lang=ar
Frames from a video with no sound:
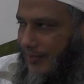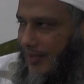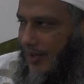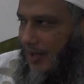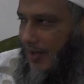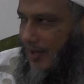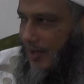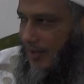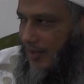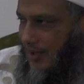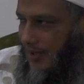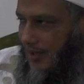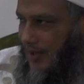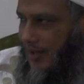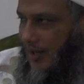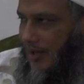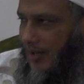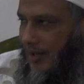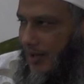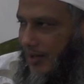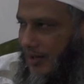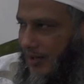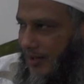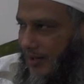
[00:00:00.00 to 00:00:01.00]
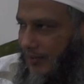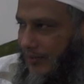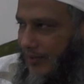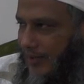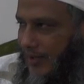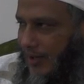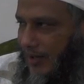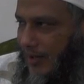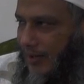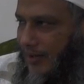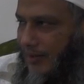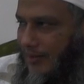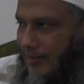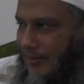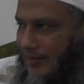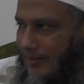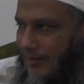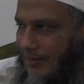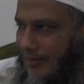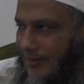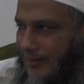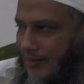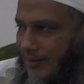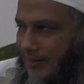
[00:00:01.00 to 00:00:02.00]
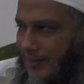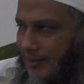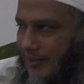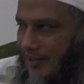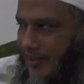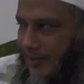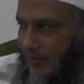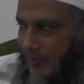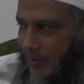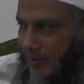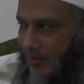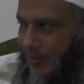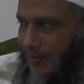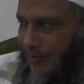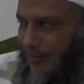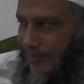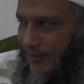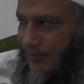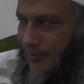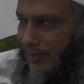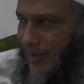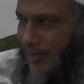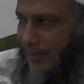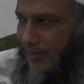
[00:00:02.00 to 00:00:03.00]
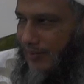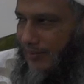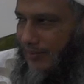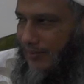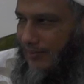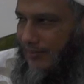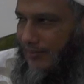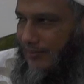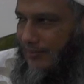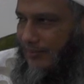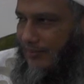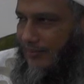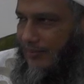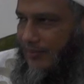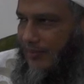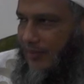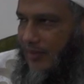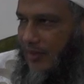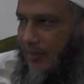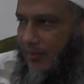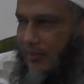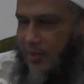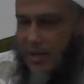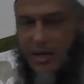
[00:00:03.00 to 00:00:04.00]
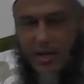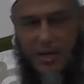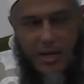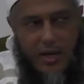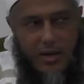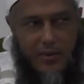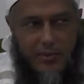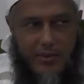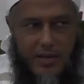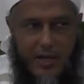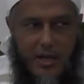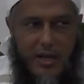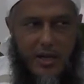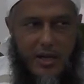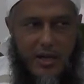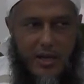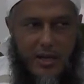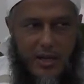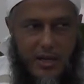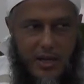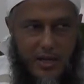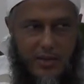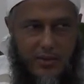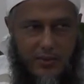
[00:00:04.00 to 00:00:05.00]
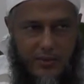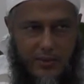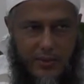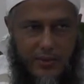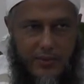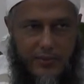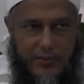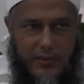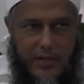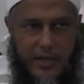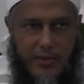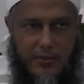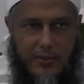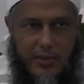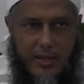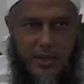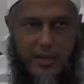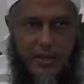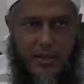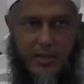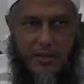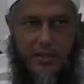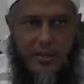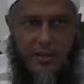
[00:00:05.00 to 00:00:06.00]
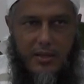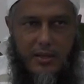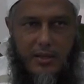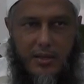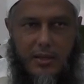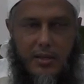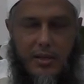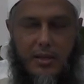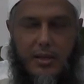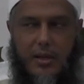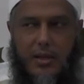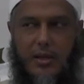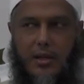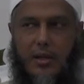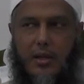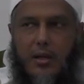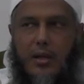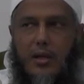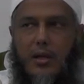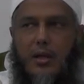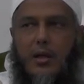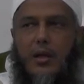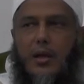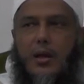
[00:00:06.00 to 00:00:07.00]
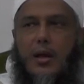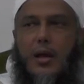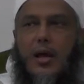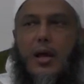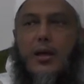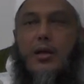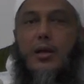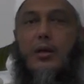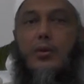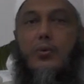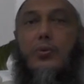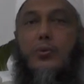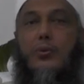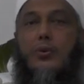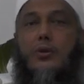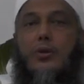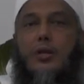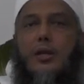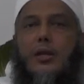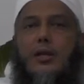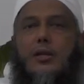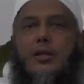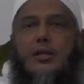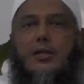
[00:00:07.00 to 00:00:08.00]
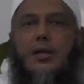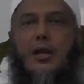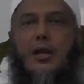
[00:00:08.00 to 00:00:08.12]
هذا دليل على أن الفتح لم يكن بعد بيننا وبينك هذا الحي من كفار مضر لكن الوفود التي